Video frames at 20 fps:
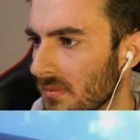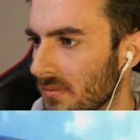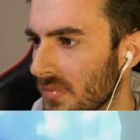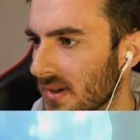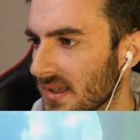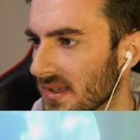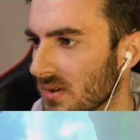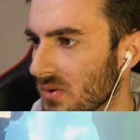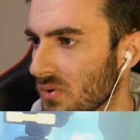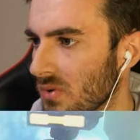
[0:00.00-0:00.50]

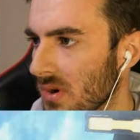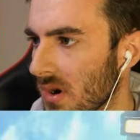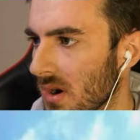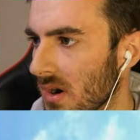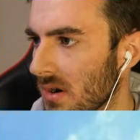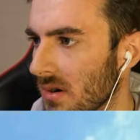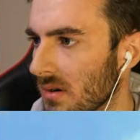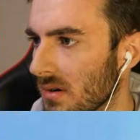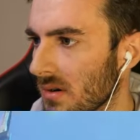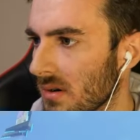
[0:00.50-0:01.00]
Parce que
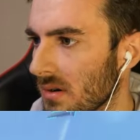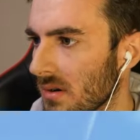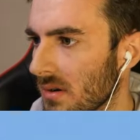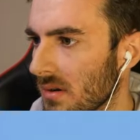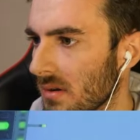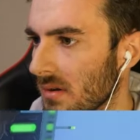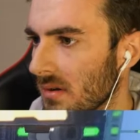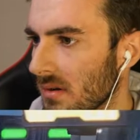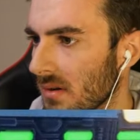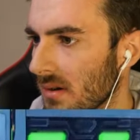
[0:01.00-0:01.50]
là,
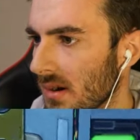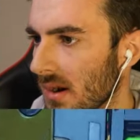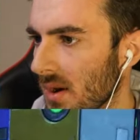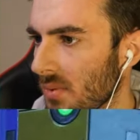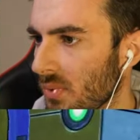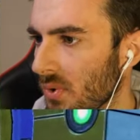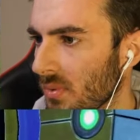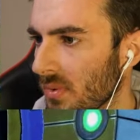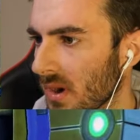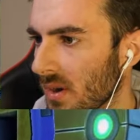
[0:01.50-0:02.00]
la
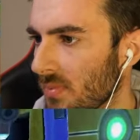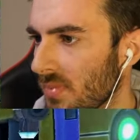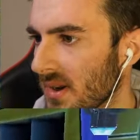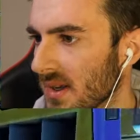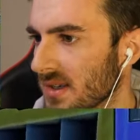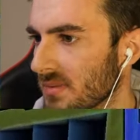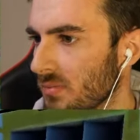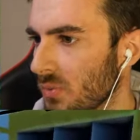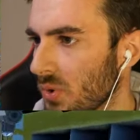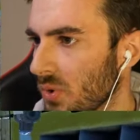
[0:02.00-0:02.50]
première
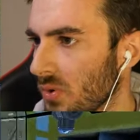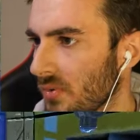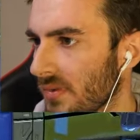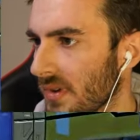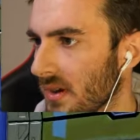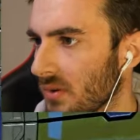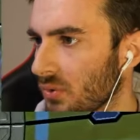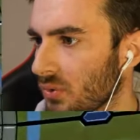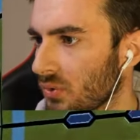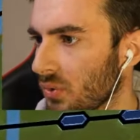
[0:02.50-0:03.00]
place me
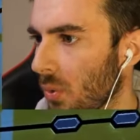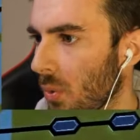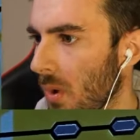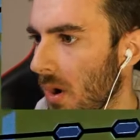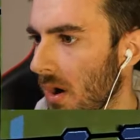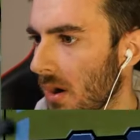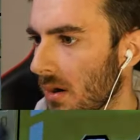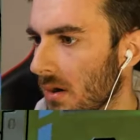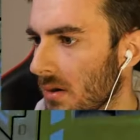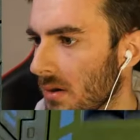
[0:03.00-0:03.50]
revient de
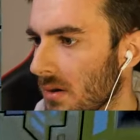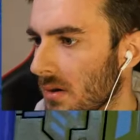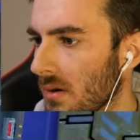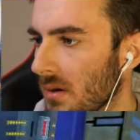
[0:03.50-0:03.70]
droit